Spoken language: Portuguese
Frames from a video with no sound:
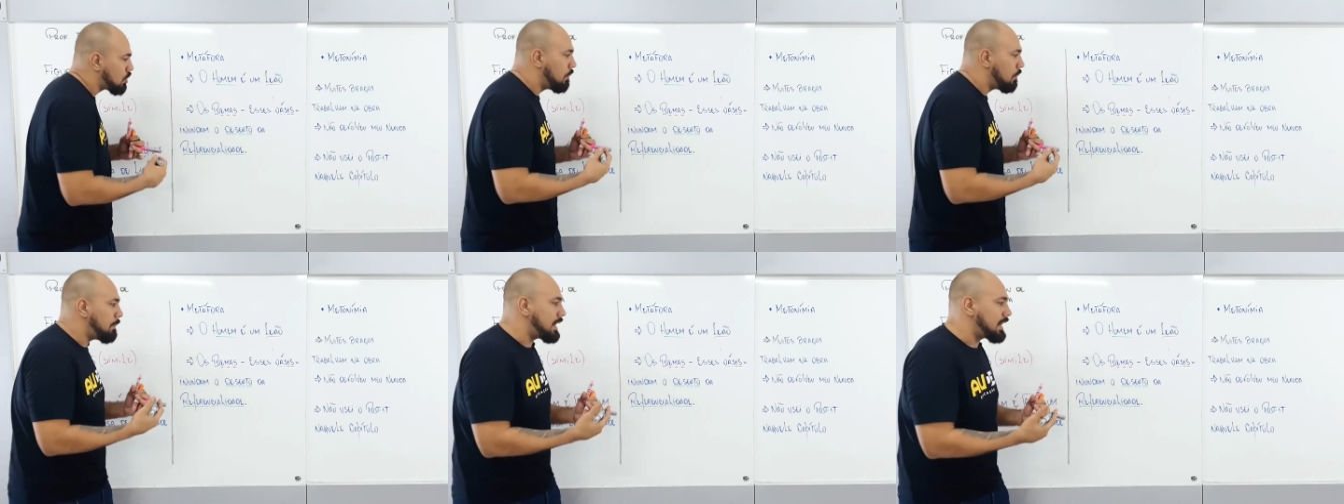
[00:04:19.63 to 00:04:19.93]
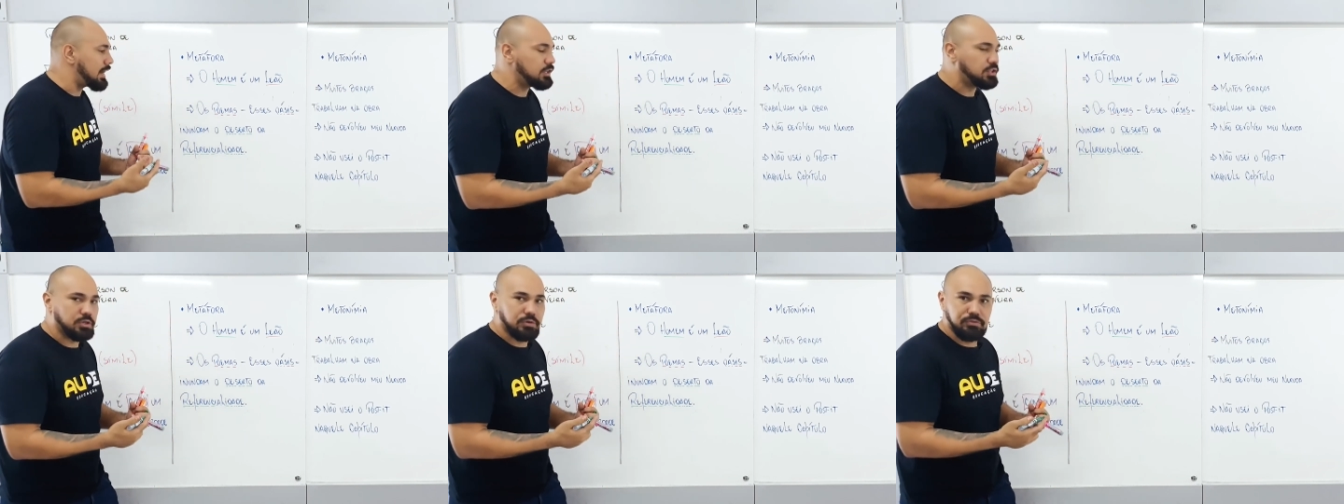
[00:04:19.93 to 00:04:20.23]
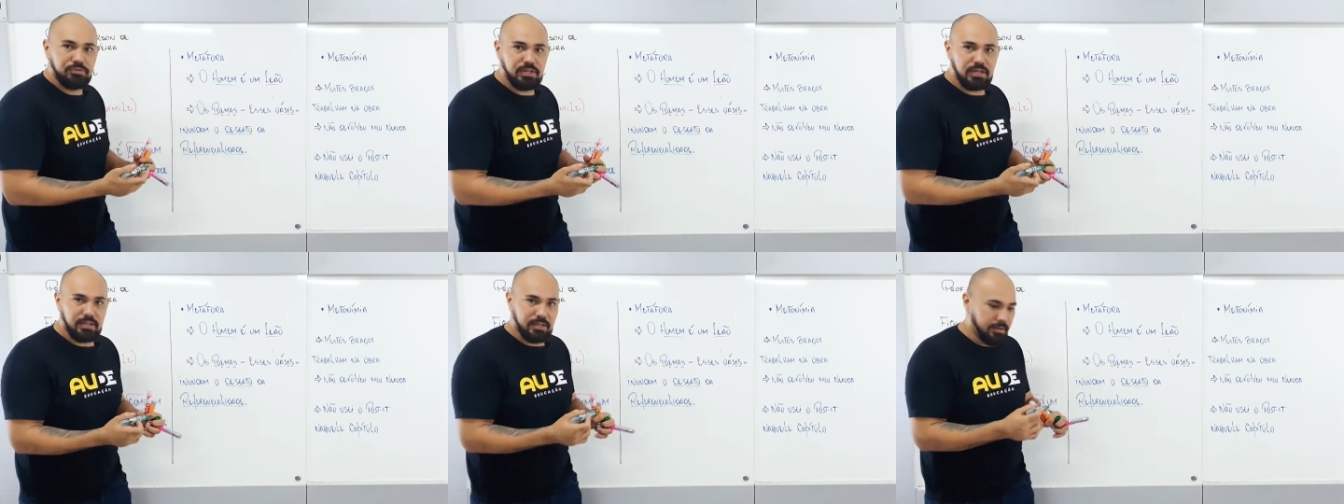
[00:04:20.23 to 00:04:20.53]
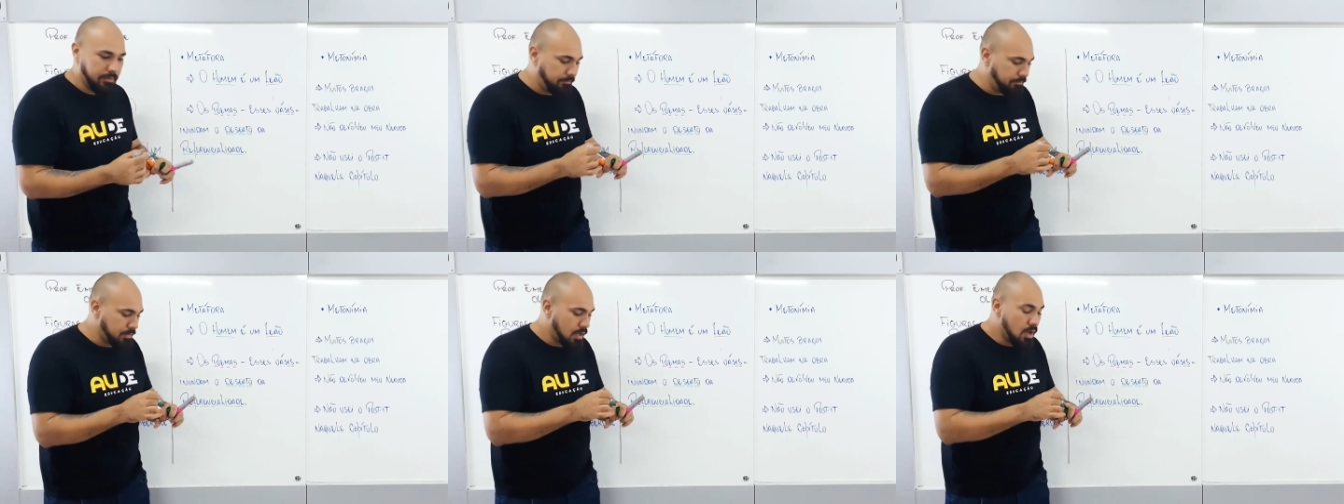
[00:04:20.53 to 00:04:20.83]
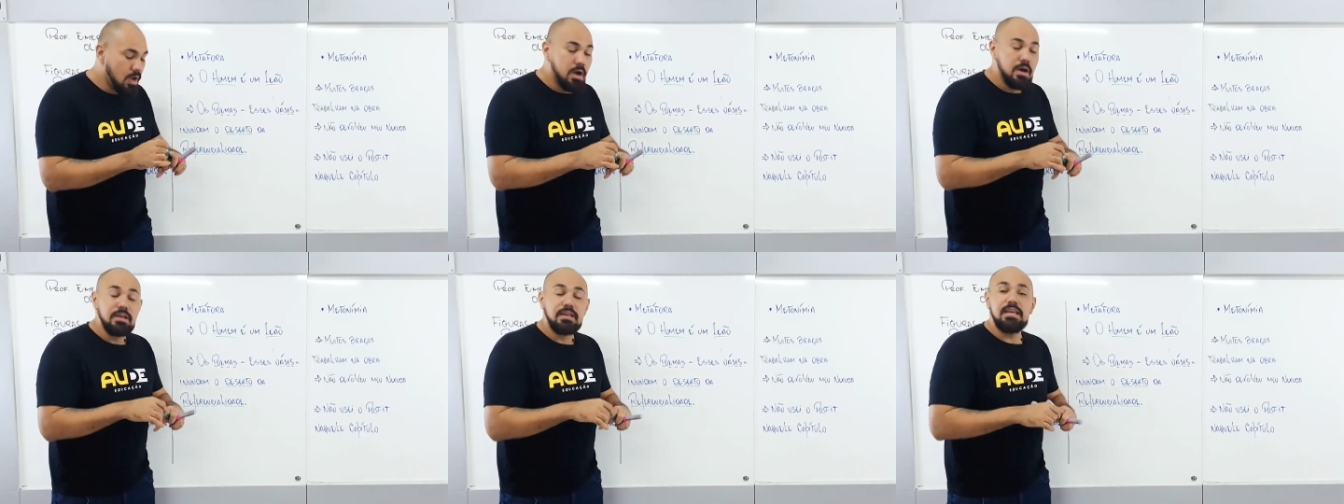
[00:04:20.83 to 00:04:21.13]
comparativos aqui.
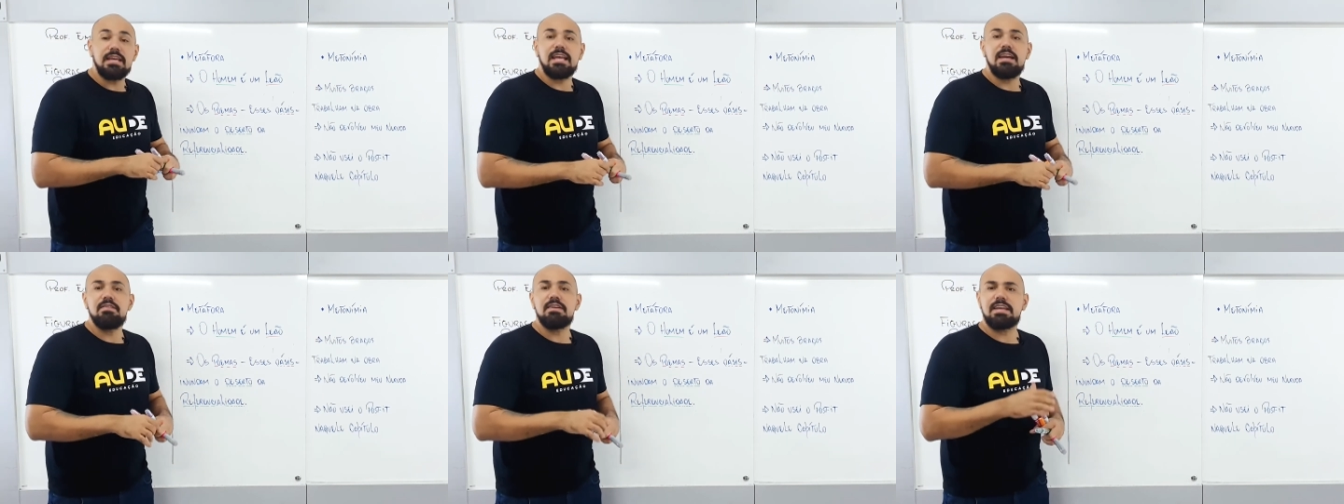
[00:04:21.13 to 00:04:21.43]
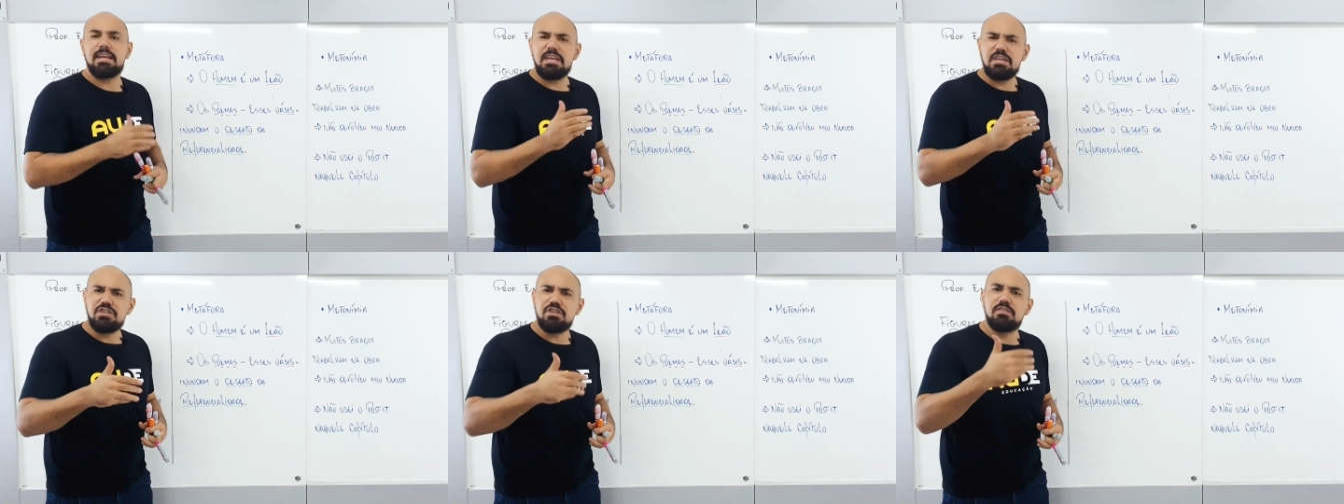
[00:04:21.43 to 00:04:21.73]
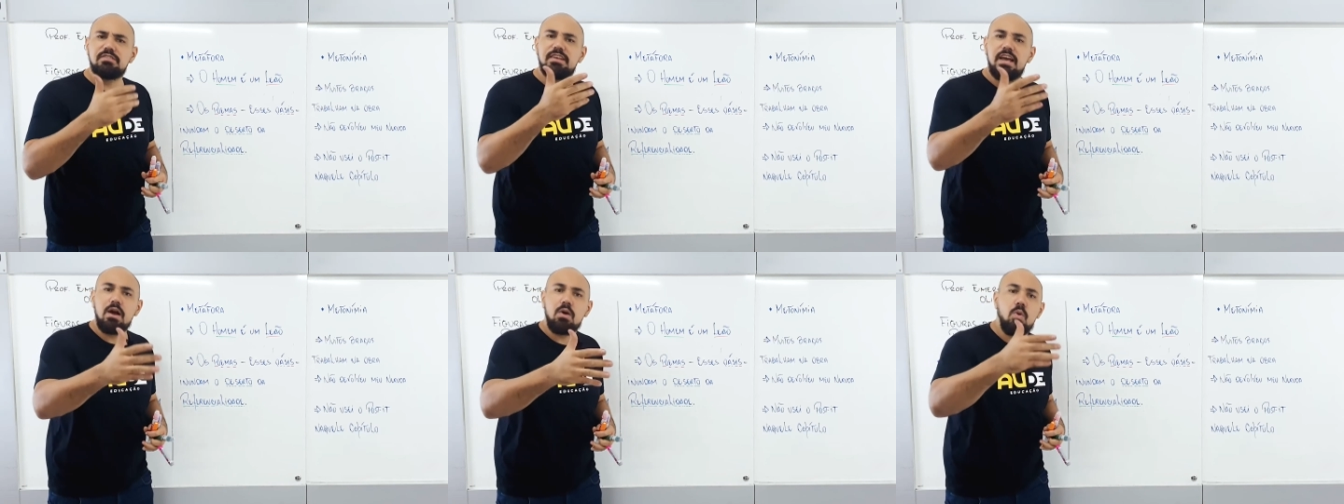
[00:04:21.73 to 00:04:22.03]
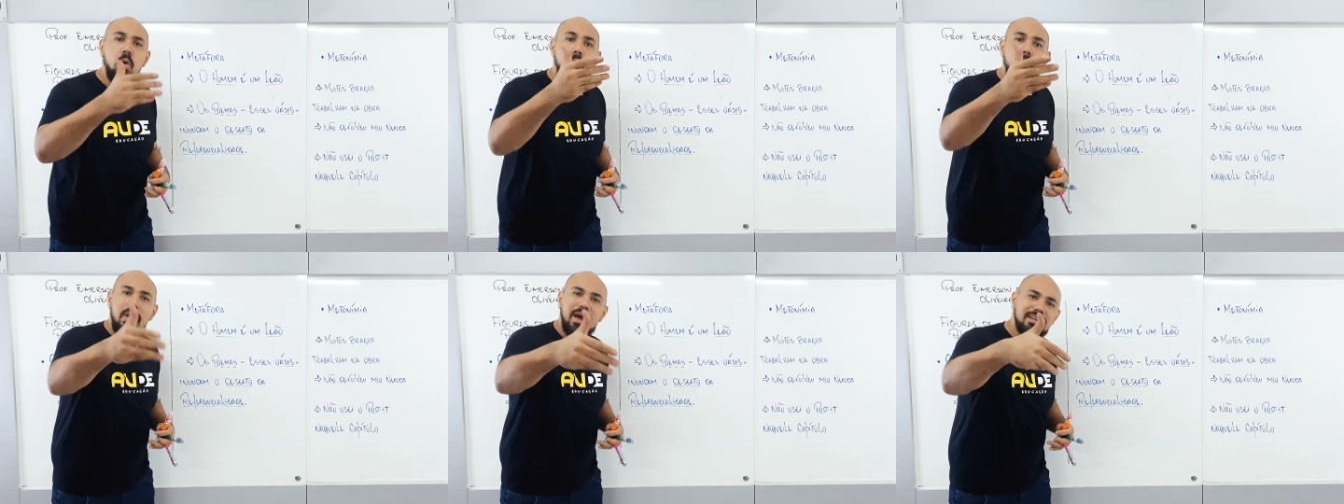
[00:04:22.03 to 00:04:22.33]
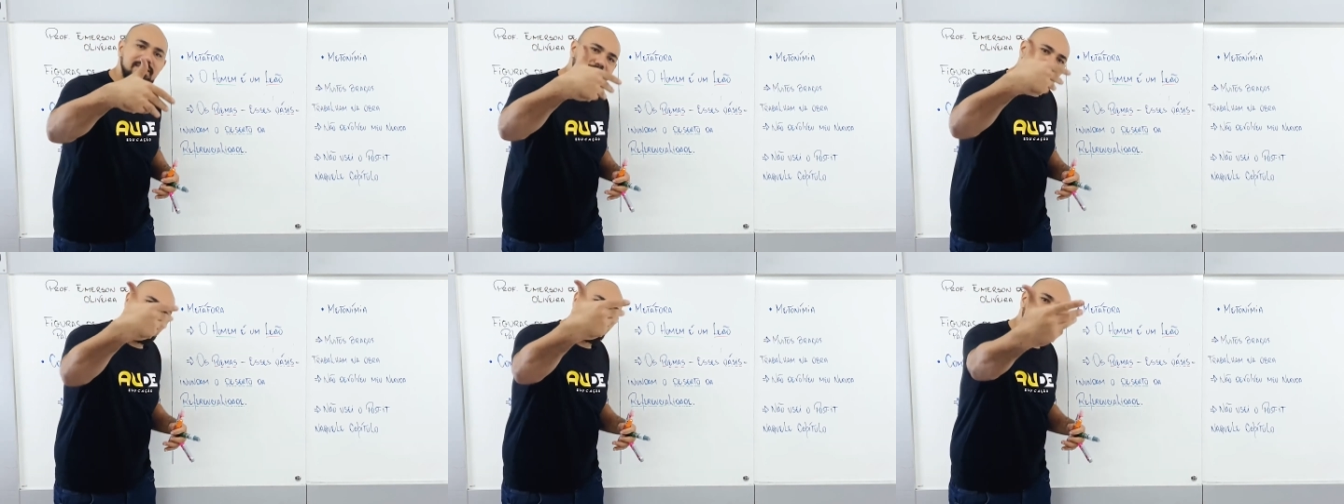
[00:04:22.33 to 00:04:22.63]
O que ele quis dizer com
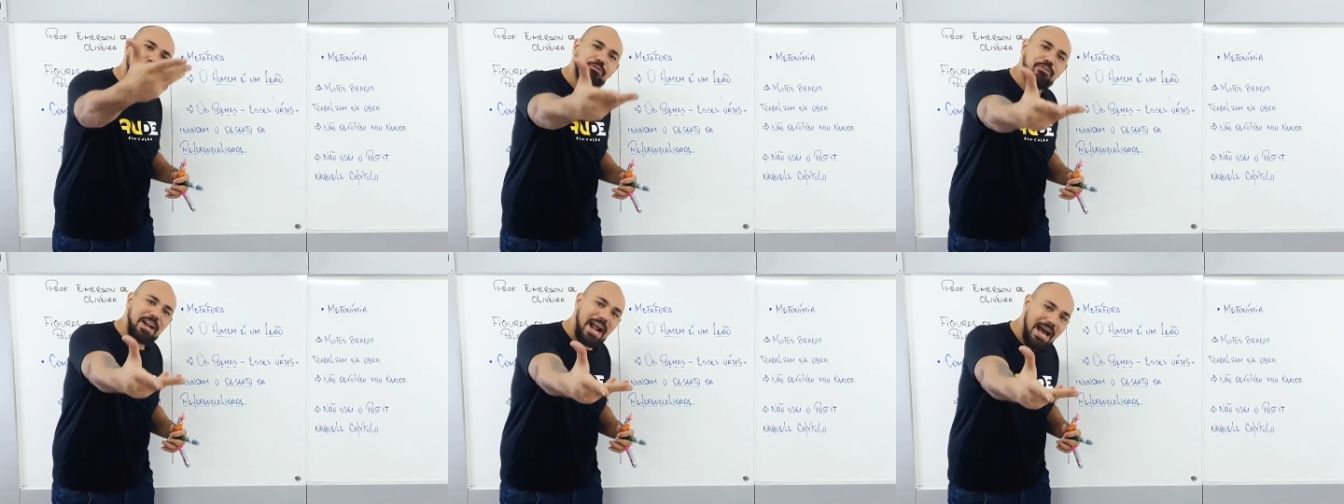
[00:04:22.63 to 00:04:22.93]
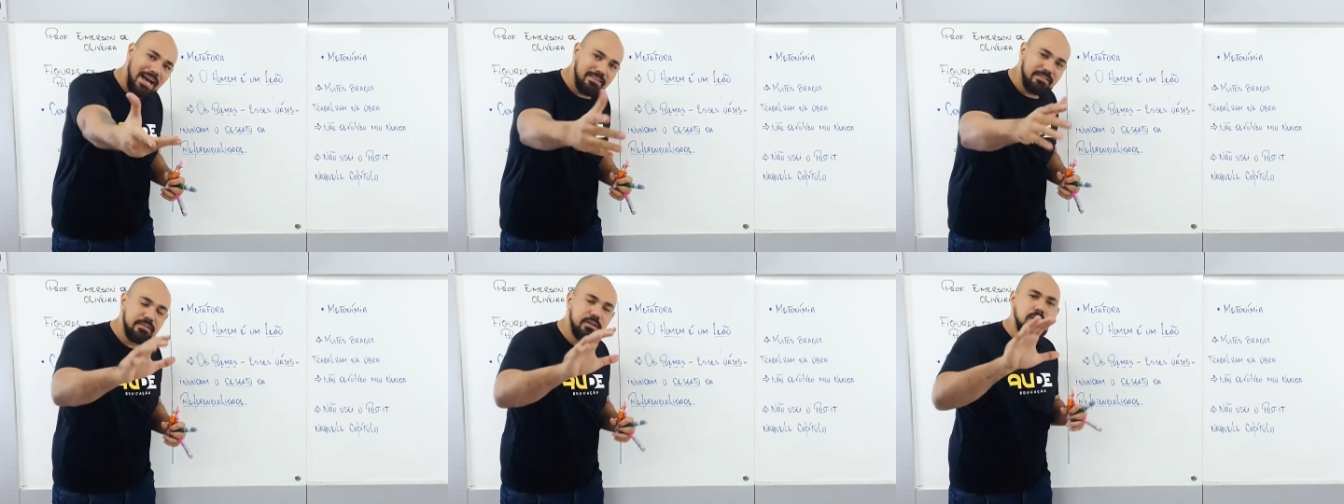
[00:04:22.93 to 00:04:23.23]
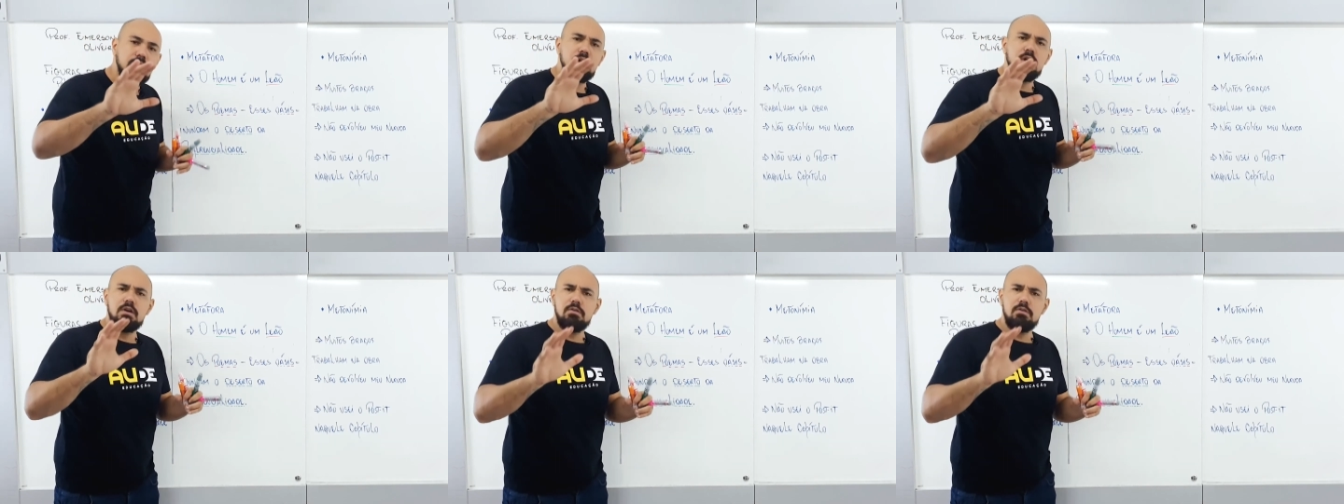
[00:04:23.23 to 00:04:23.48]
essa frase?